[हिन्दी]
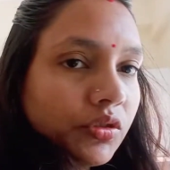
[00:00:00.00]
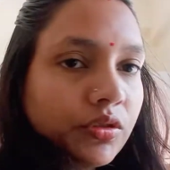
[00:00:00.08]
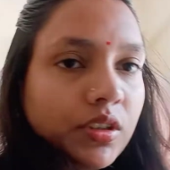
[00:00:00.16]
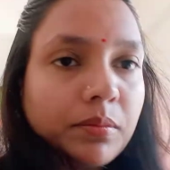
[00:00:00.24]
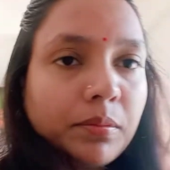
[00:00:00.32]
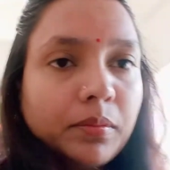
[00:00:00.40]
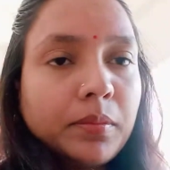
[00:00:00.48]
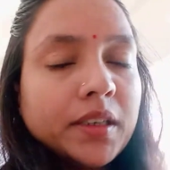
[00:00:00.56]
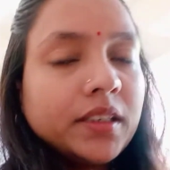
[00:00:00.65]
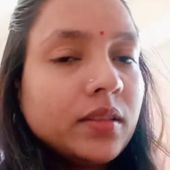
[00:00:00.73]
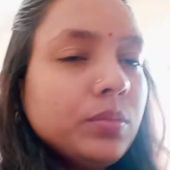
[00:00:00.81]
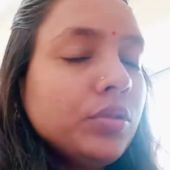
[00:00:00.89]
कि
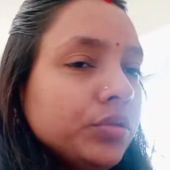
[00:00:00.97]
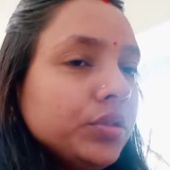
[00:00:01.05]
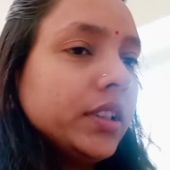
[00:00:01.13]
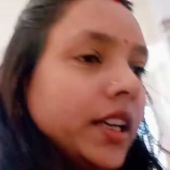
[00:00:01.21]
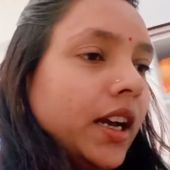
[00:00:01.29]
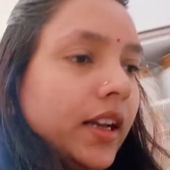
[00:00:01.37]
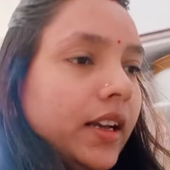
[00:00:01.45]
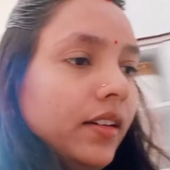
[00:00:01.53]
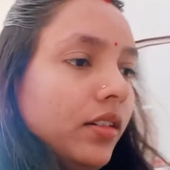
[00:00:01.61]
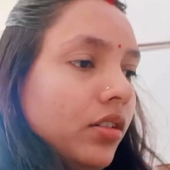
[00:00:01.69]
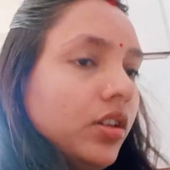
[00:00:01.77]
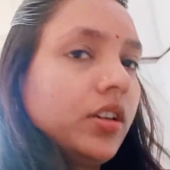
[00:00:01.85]
मटर भून गया है
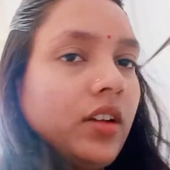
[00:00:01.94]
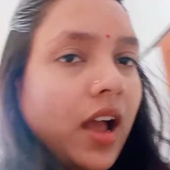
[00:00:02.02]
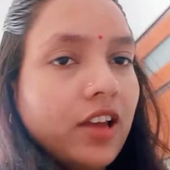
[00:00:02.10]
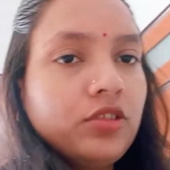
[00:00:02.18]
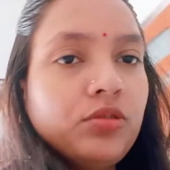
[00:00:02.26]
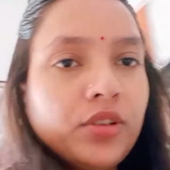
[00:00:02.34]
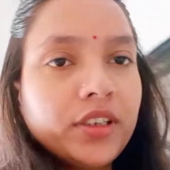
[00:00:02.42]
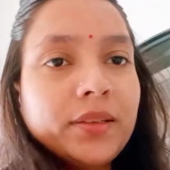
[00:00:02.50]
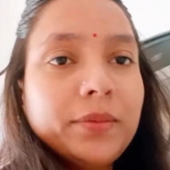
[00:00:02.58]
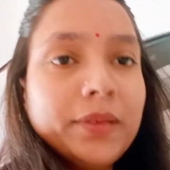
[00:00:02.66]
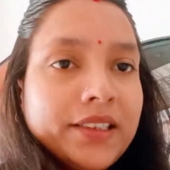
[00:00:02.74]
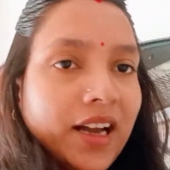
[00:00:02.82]
और आलू वगैरह
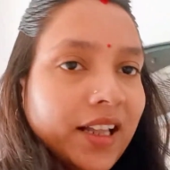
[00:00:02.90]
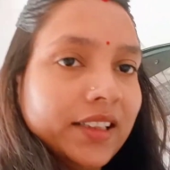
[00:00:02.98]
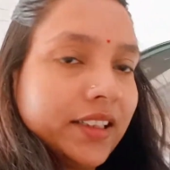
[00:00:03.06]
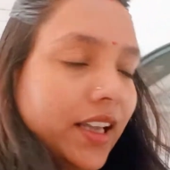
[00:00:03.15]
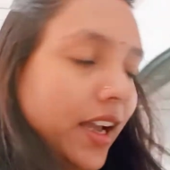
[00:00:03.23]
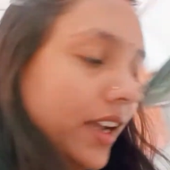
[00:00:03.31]
भी डाल दिया